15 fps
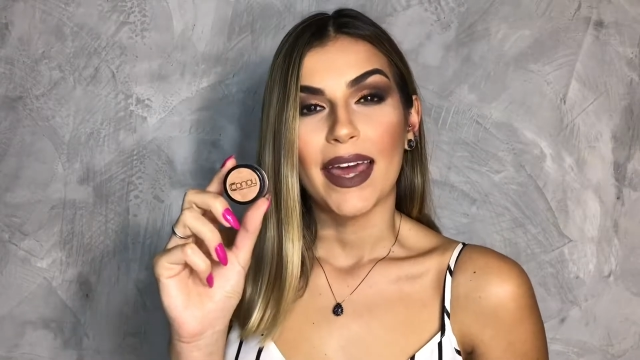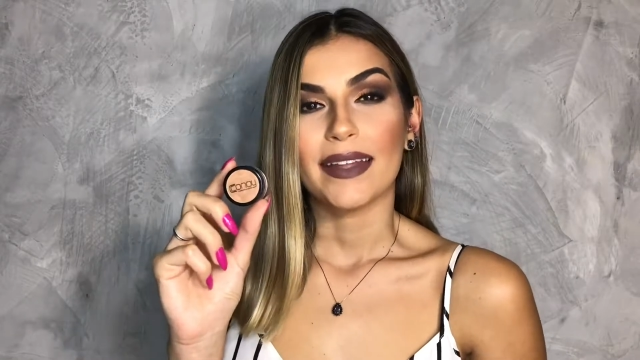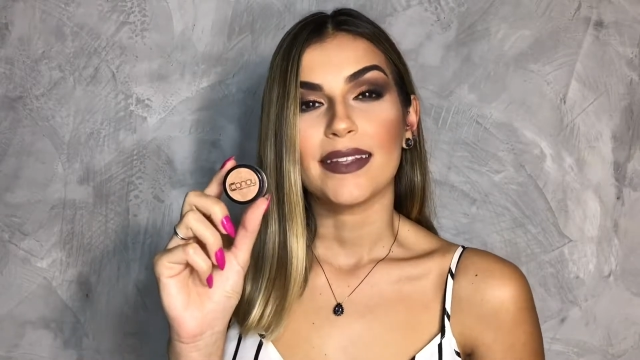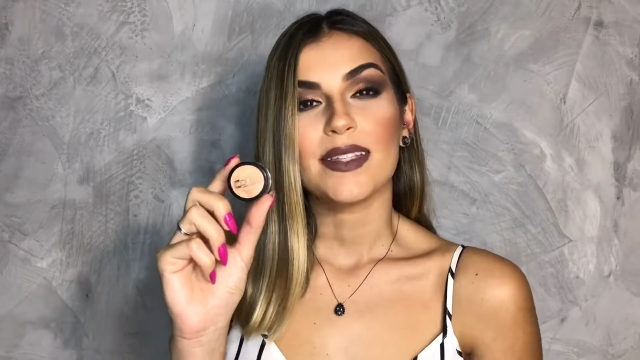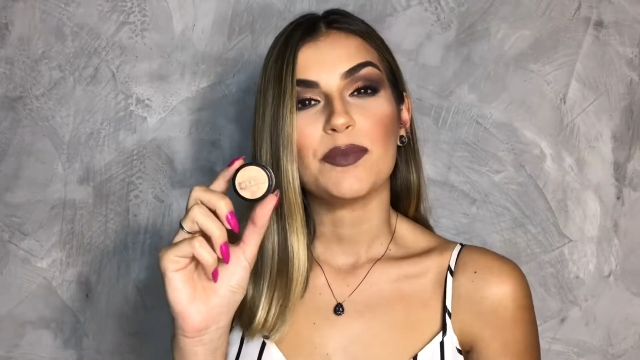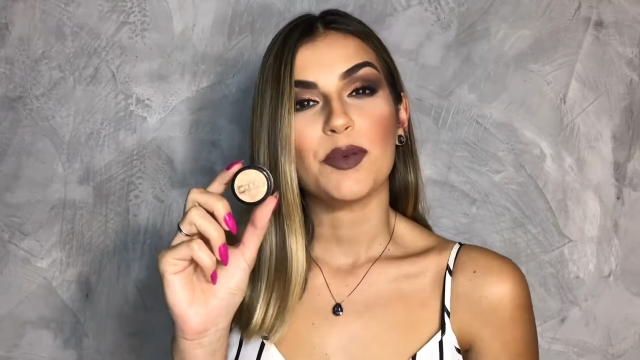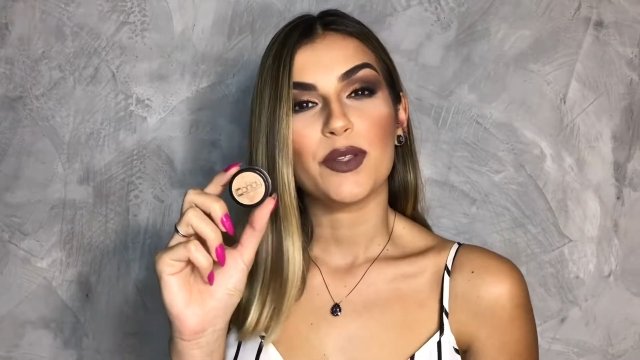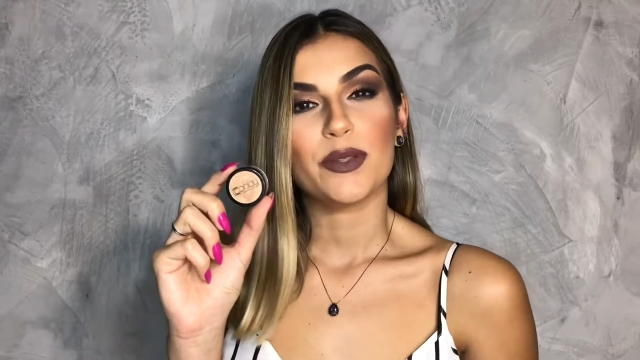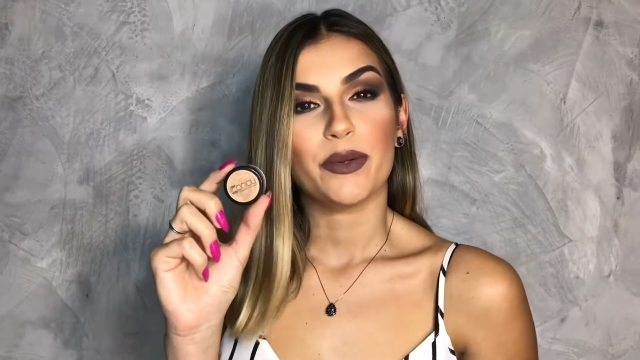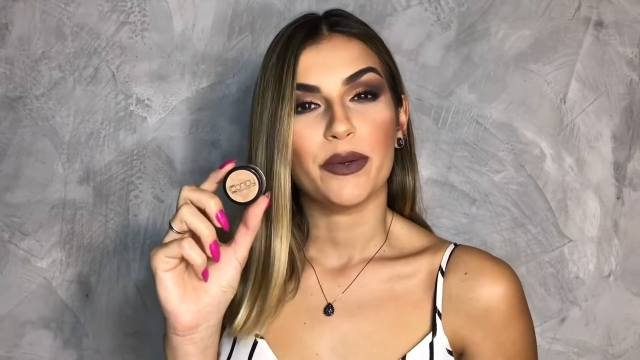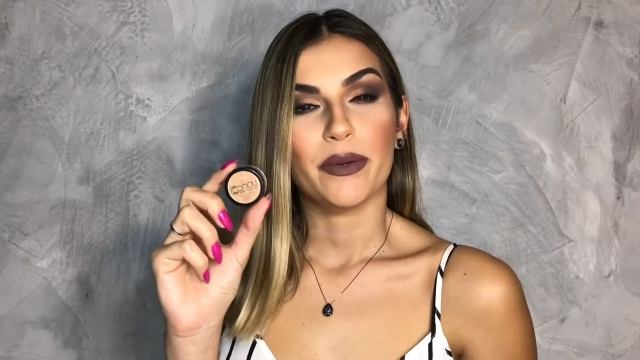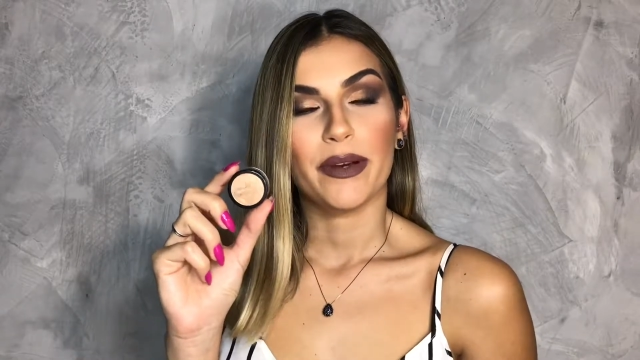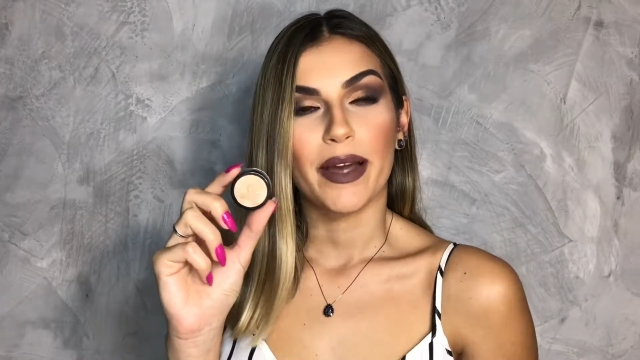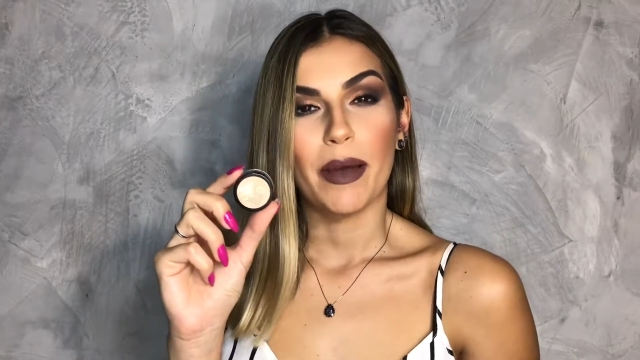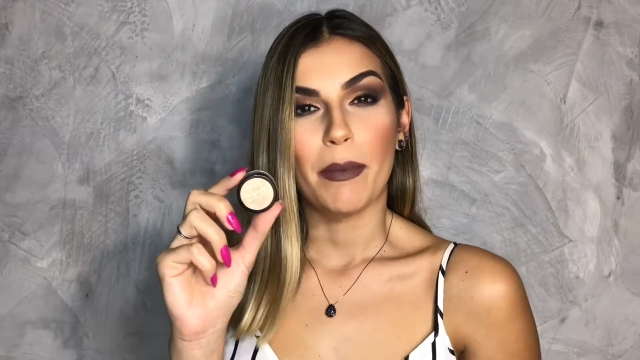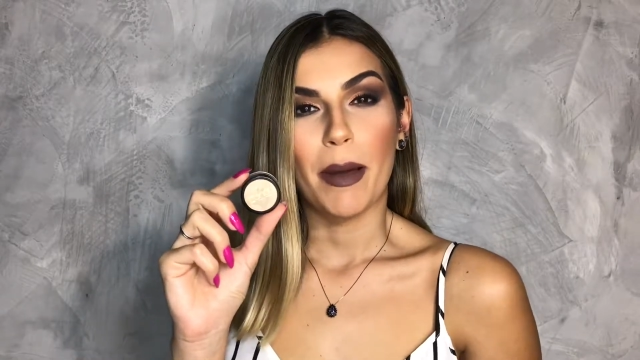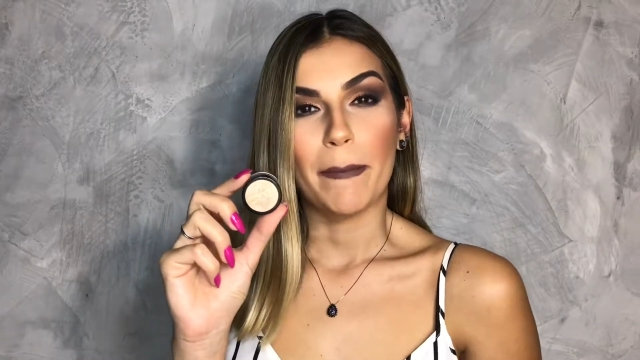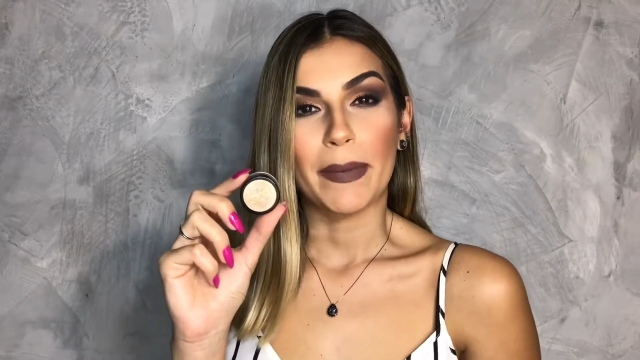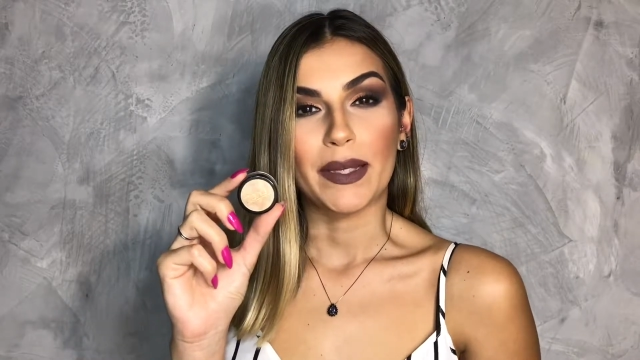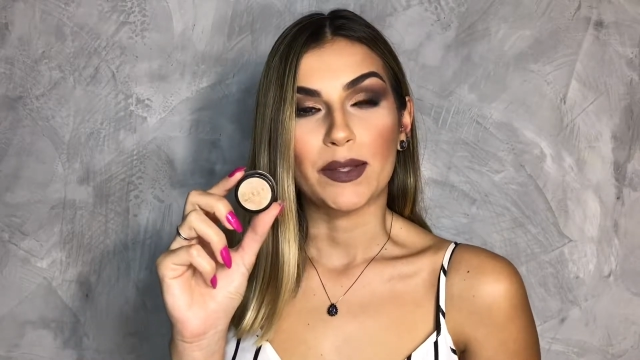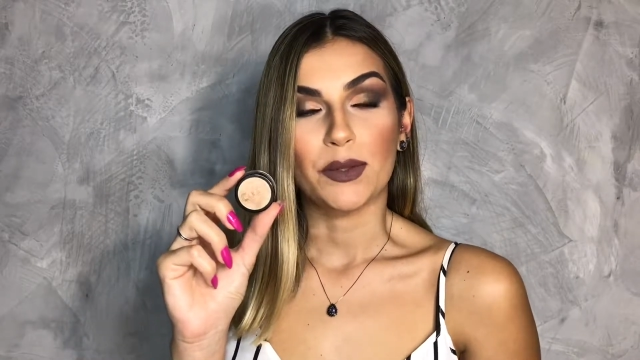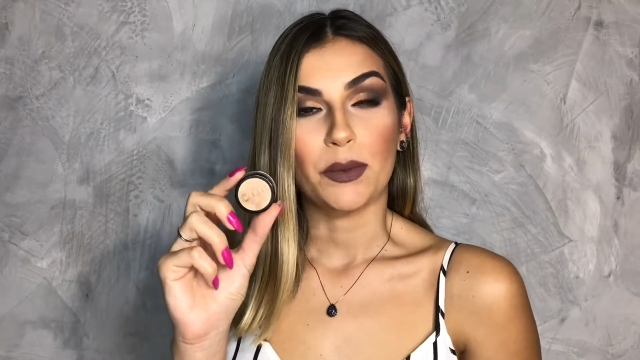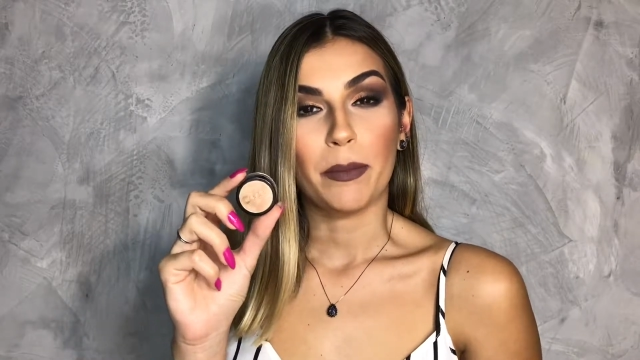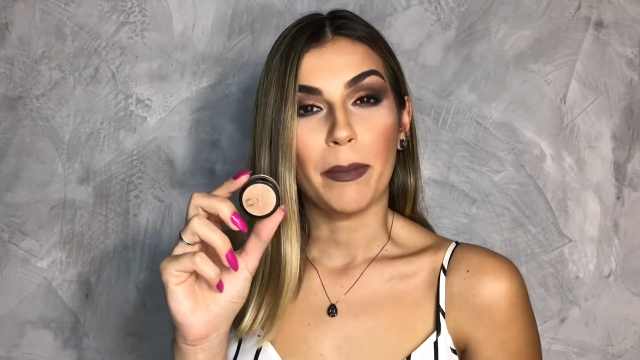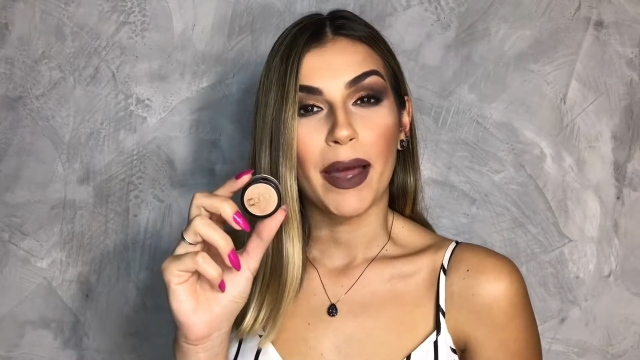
Elas possuem um acabamento